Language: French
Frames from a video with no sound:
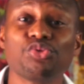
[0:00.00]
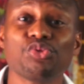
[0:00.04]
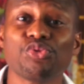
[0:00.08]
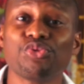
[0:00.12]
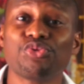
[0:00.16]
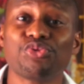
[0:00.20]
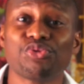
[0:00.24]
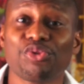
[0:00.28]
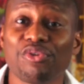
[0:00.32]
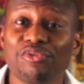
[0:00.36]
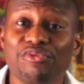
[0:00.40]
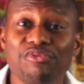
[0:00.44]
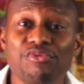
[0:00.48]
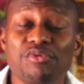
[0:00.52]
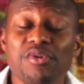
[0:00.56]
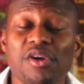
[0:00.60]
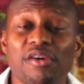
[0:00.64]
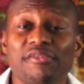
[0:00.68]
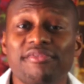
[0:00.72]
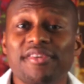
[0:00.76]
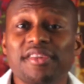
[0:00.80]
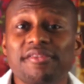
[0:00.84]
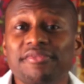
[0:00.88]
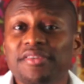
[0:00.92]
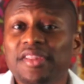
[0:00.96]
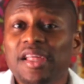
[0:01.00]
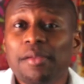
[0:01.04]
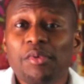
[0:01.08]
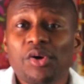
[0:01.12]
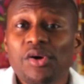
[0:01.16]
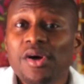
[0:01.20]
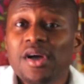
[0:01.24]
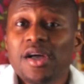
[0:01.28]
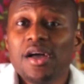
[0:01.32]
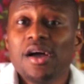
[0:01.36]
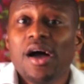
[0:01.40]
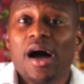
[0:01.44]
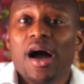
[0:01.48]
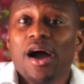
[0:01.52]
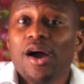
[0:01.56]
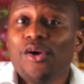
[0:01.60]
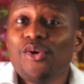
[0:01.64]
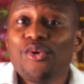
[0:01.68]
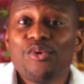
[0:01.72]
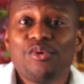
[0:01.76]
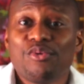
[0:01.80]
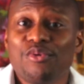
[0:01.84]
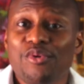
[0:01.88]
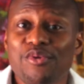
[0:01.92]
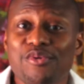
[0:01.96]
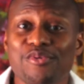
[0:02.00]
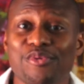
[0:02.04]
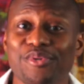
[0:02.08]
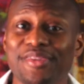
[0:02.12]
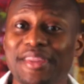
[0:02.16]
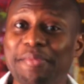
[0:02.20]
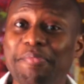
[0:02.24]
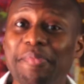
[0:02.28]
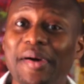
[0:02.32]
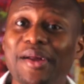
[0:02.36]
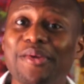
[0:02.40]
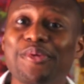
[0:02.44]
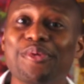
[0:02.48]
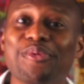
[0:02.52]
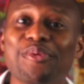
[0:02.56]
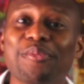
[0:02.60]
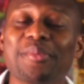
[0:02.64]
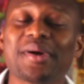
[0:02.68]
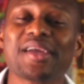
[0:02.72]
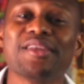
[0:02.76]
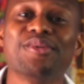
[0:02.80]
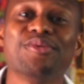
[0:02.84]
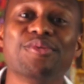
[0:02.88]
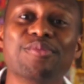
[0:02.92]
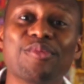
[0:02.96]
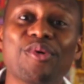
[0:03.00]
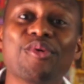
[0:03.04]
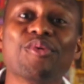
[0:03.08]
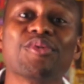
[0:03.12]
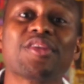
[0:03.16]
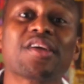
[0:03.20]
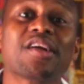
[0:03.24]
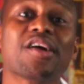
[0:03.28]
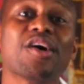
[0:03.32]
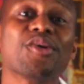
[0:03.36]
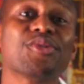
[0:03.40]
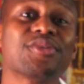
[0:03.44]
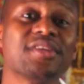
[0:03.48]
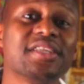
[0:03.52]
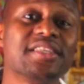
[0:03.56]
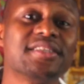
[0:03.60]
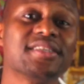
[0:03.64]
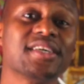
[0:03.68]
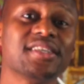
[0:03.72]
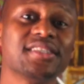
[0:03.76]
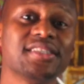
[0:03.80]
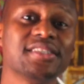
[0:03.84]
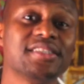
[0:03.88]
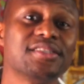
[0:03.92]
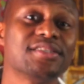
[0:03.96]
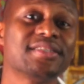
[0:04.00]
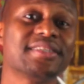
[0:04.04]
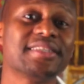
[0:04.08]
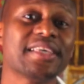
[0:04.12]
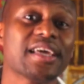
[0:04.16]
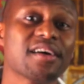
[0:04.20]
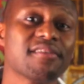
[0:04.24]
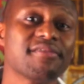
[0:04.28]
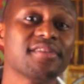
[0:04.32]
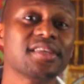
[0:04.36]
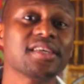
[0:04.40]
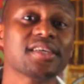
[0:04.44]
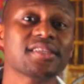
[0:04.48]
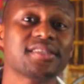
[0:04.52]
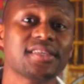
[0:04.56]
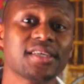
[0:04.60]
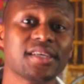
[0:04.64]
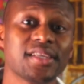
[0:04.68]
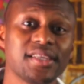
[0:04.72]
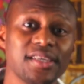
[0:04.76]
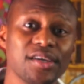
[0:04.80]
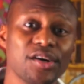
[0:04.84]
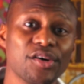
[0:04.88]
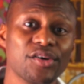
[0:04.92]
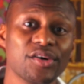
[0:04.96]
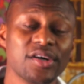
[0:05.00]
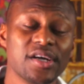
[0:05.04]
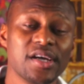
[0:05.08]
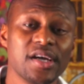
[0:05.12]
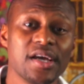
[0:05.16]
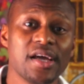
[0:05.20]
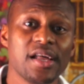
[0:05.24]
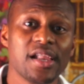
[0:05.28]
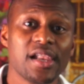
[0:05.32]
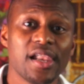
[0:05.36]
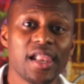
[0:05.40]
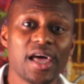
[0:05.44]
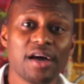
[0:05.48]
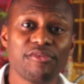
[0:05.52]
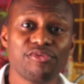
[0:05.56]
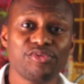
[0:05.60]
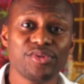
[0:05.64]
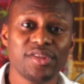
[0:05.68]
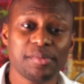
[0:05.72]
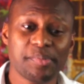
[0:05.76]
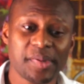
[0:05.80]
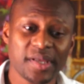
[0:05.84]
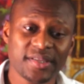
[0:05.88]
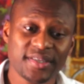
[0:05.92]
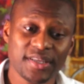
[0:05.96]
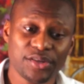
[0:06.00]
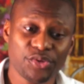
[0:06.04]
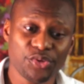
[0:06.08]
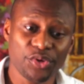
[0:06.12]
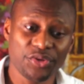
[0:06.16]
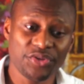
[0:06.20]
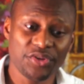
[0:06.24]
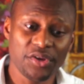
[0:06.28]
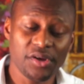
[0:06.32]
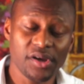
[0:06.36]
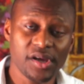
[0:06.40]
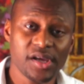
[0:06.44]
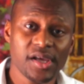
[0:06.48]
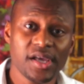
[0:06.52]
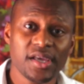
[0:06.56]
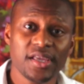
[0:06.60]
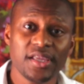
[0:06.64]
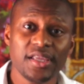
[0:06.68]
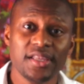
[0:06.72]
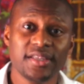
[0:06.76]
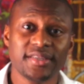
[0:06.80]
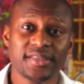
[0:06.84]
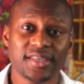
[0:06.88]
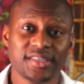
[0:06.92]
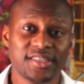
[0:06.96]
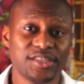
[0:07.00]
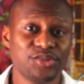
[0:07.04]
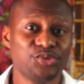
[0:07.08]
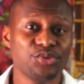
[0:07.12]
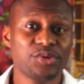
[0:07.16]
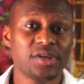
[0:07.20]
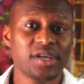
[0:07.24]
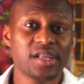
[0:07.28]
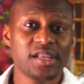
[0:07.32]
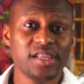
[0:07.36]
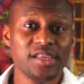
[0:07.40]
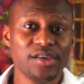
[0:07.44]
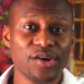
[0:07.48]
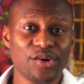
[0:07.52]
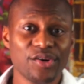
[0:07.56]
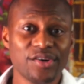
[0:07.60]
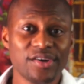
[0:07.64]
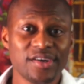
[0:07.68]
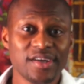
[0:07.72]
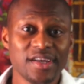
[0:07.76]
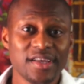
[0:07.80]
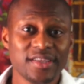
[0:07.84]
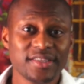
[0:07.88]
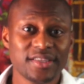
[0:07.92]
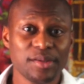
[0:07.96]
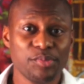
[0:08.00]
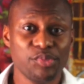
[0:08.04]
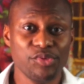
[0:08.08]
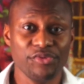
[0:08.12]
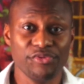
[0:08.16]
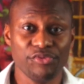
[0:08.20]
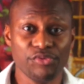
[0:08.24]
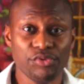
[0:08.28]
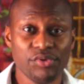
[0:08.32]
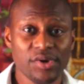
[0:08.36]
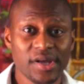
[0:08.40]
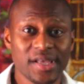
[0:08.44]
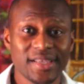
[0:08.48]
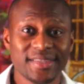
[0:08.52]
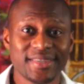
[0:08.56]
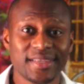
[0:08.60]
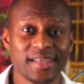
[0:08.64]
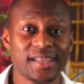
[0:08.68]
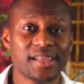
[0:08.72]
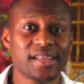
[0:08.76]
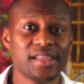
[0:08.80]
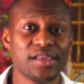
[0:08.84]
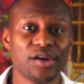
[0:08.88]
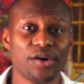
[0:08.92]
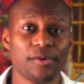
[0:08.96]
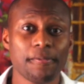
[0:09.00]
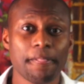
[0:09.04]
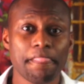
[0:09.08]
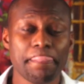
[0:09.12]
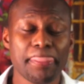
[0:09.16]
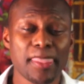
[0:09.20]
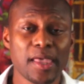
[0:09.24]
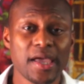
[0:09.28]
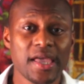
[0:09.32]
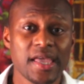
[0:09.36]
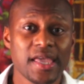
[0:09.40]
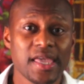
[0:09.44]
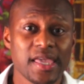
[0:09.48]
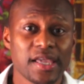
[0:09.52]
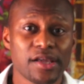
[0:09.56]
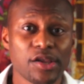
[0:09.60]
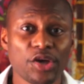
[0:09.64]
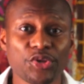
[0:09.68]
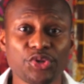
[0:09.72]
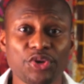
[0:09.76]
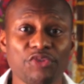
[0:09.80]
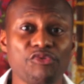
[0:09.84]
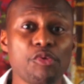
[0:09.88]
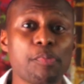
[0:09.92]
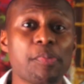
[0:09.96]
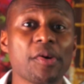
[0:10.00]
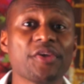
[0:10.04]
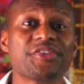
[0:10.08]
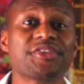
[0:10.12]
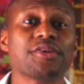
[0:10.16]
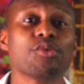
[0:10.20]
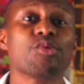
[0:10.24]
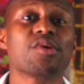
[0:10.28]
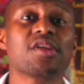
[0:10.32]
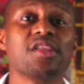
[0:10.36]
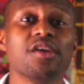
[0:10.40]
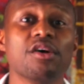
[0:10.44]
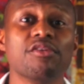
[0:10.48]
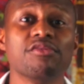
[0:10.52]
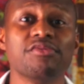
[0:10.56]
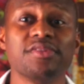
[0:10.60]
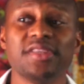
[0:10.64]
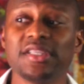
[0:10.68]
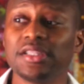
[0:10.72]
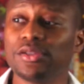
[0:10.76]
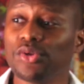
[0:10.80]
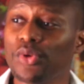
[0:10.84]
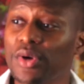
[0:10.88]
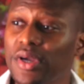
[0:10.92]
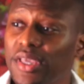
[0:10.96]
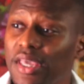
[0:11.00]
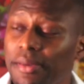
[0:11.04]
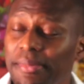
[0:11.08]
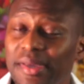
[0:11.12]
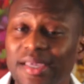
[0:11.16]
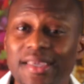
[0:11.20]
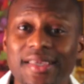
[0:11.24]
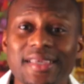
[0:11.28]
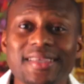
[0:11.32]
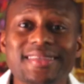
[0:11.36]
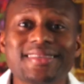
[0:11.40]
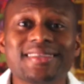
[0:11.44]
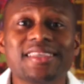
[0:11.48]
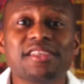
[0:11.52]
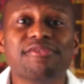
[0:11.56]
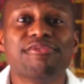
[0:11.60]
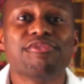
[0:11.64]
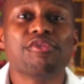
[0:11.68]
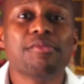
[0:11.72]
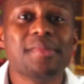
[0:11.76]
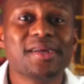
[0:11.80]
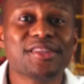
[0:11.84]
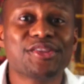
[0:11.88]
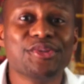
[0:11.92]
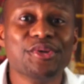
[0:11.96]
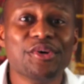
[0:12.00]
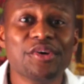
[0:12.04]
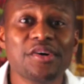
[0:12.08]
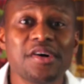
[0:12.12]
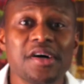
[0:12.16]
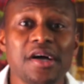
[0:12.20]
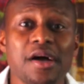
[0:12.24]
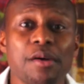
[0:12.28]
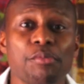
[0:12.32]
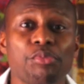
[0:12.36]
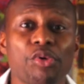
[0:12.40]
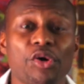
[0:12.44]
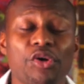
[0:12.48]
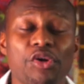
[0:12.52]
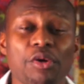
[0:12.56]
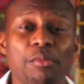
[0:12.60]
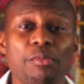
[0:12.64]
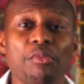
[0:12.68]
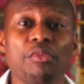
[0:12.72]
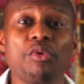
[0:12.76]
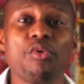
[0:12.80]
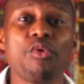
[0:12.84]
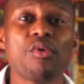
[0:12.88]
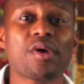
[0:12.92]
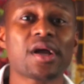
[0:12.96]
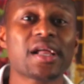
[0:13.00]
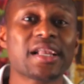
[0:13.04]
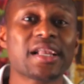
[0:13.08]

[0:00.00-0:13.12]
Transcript: tourne sur vous et en fait finalement, oh, oh on n'est pas le nombril du monde quand il s'agit de servir ses clients. Là, vous déplacez le curseur, il s'agit du client. C'est plus vous, c'est le client. Et lorsque vous pensez au client, vous vous dites, OK, mais qu'est-ce qu'il faut maintenant pour que mon